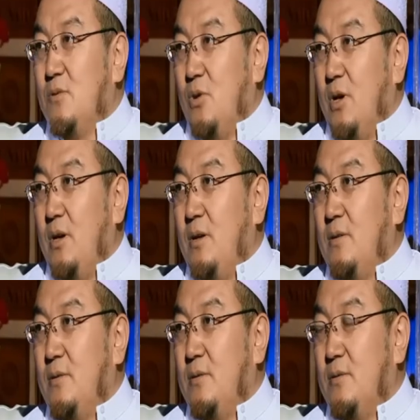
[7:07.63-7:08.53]
那个穆
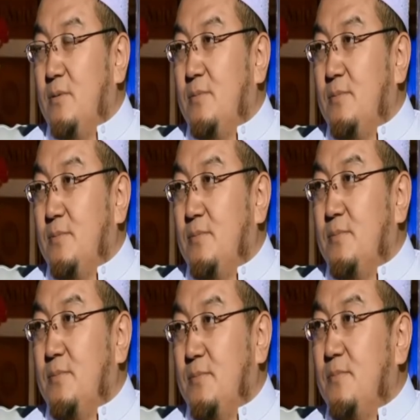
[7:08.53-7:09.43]
斯林兄弟对我
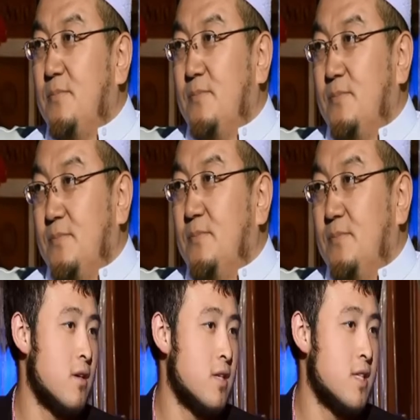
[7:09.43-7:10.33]
们的这种诽谤。
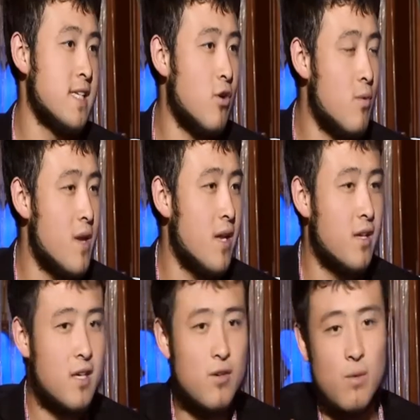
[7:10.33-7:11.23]
现在我们面
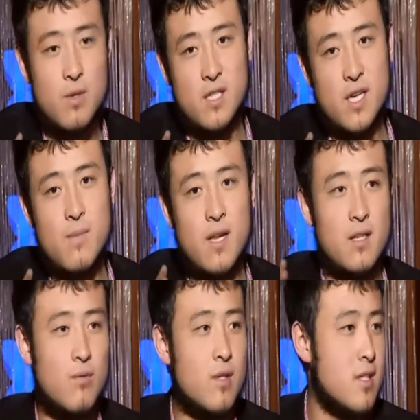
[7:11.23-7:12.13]
临跟我们以前面临
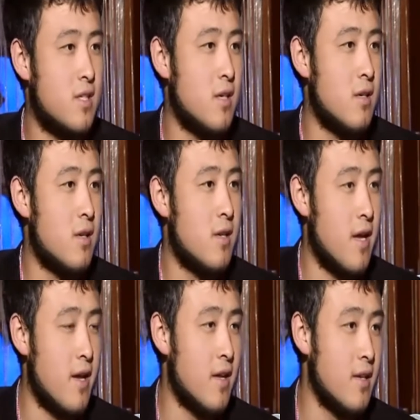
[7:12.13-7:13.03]
的问题是
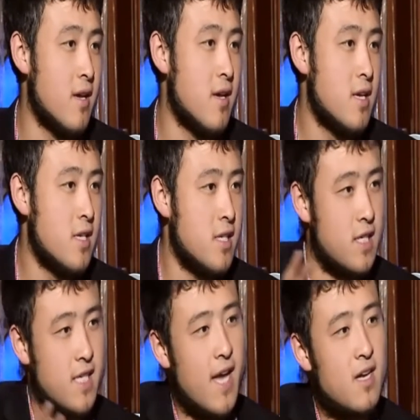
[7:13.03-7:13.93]
两样的，以
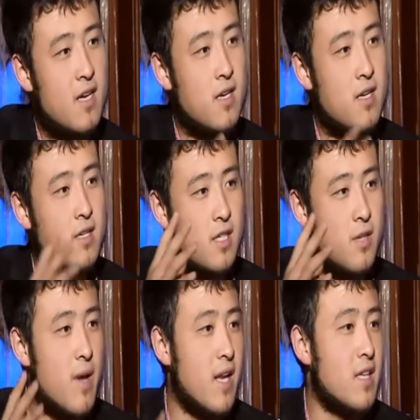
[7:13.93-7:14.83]
前是
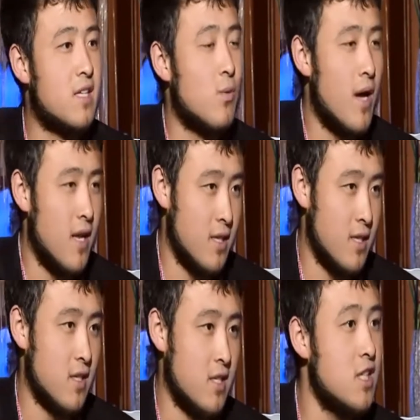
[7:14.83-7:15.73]
面临的是外来的
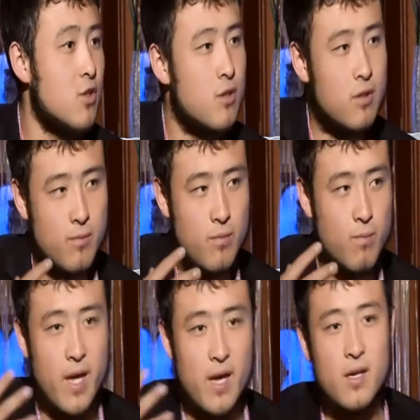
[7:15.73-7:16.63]
敌人，这是
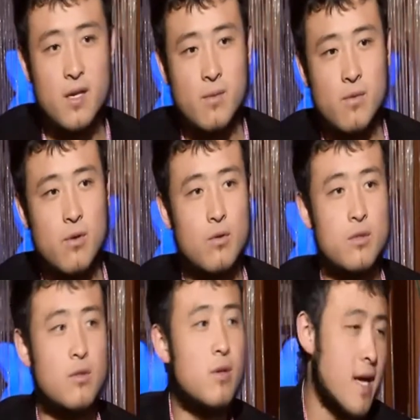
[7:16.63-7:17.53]
每个人
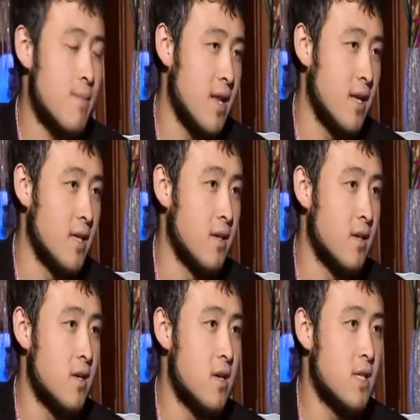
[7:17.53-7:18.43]
都应该面临的。
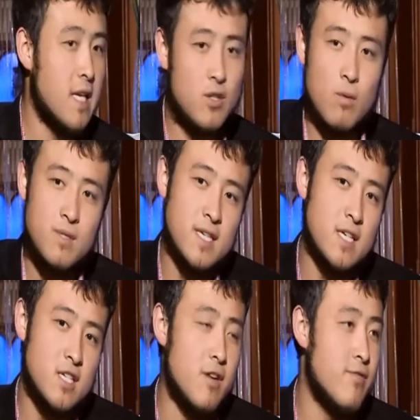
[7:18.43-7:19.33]
但是我们现
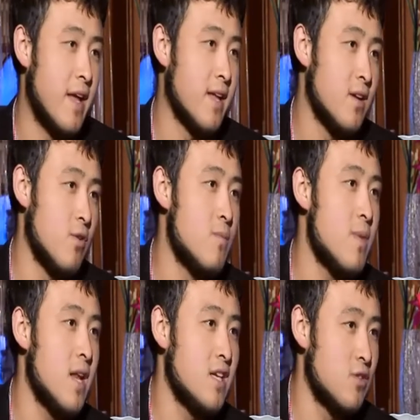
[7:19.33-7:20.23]
在相反，我们
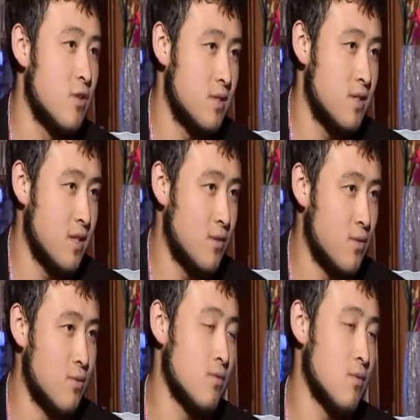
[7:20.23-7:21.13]
面临是我们自己的同